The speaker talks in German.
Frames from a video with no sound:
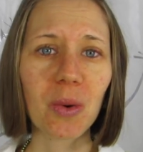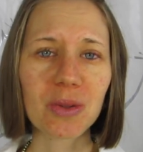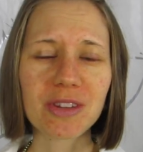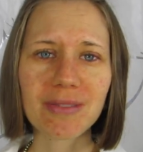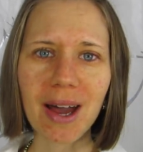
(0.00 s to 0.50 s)

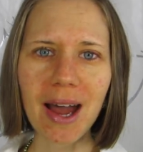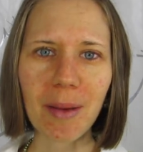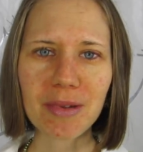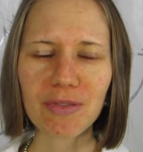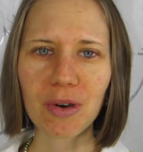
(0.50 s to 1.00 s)
Und zwar
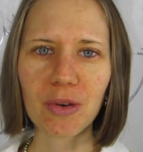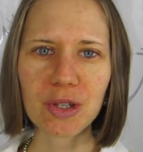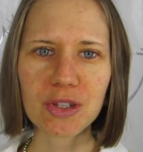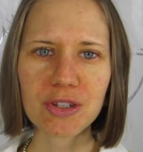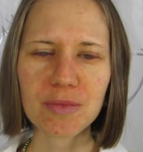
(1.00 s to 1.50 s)
habe ich vor
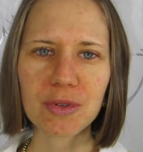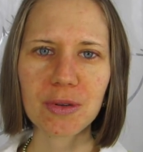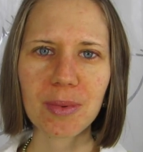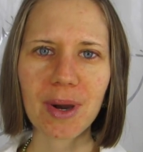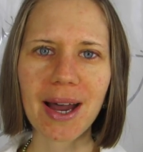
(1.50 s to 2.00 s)
kurzem
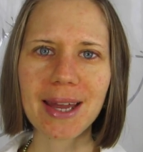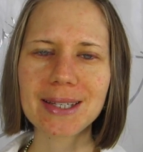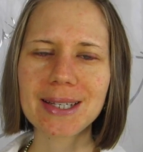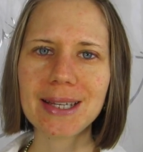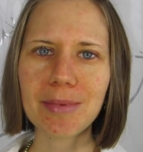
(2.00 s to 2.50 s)
über
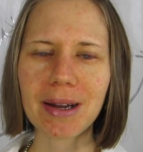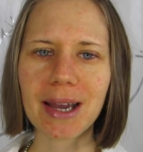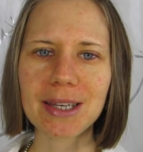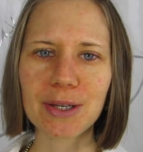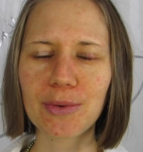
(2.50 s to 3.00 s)
eine
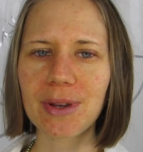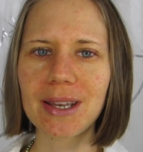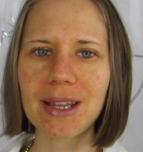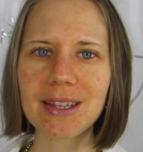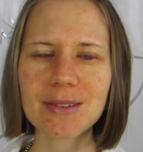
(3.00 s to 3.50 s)
Leberreinigung
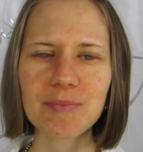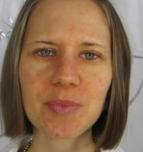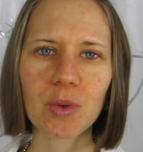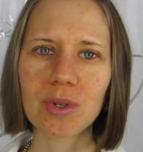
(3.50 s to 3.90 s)
gelesen